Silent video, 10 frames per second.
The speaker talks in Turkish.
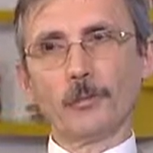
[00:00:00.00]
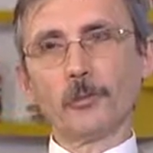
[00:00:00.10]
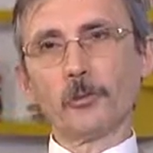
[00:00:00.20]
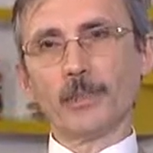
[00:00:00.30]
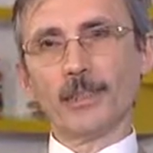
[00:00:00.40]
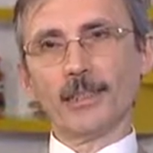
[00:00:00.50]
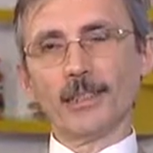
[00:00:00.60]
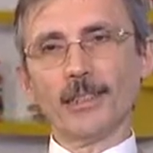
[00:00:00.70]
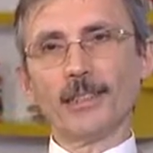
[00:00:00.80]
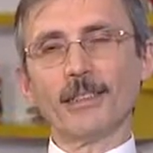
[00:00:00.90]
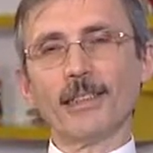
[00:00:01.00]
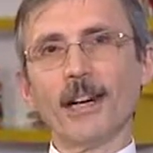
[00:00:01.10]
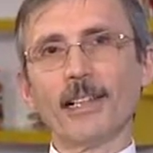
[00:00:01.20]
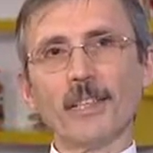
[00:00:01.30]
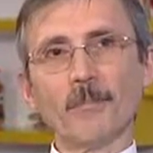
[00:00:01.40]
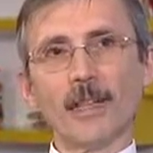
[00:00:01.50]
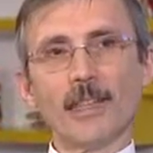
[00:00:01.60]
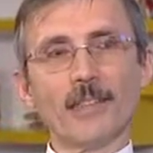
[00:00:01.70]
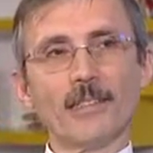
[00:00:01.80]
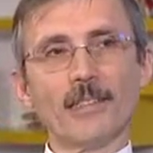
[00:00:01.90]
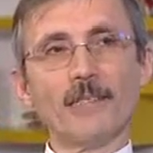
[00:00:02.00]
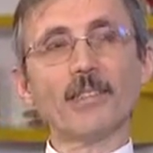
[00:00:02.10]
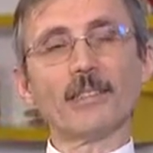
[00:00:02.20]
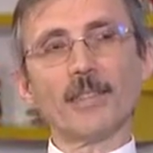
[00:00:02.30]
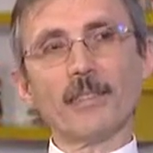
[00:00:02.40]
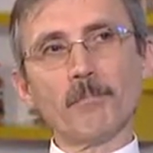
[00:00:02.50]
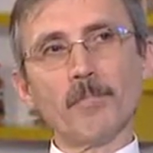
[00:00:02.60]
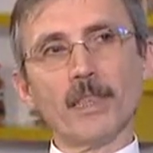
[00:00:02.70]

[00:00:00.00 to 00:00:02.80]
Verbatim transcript: Bursa'daki ARGE merkezlerinin ve tasarım